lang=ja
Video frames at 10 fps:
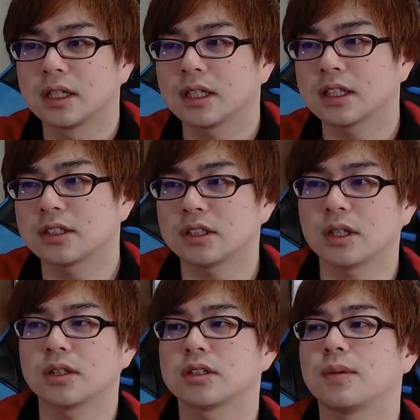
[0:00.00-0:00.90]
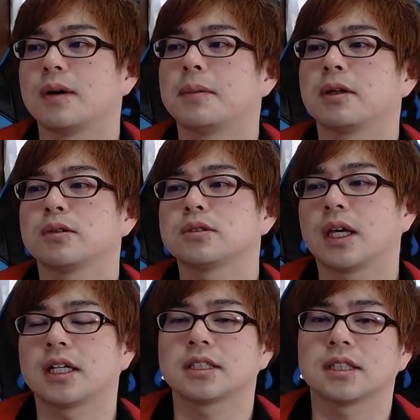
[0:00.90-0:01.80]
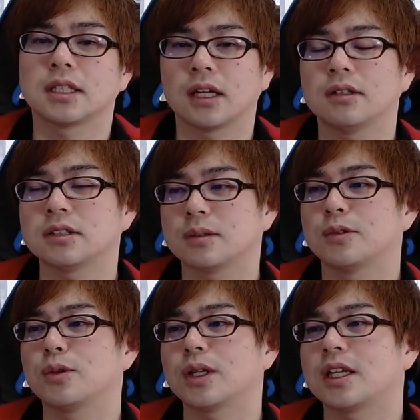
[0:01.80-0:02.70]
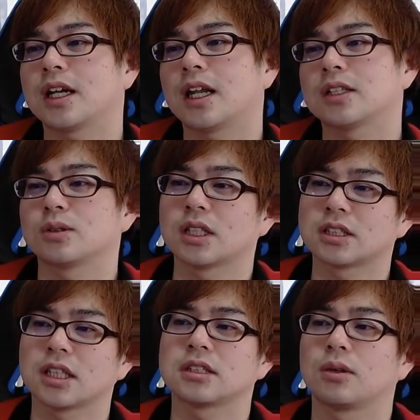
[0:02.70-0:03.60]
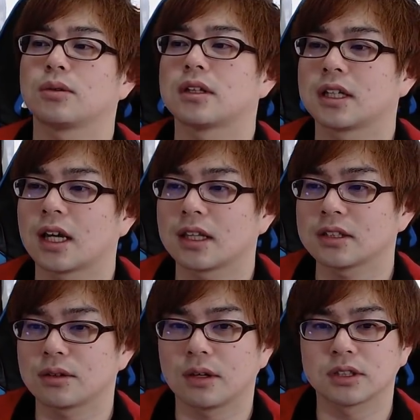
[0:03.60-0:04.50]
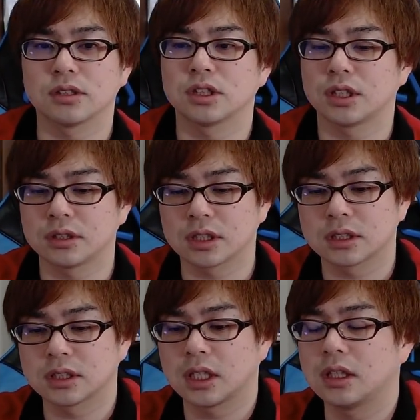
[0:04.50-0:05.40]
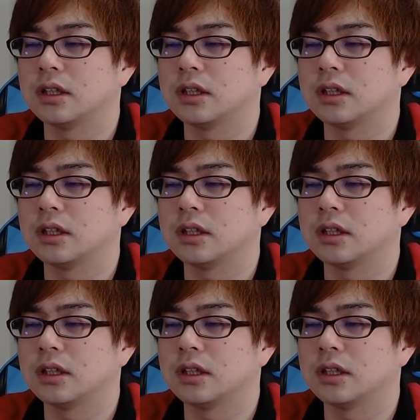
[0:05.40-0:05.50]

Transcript: ただ注意点としては、マナコスト X なんで、ウルトの物語から直接出すってことはできないんで、そこは注意してください。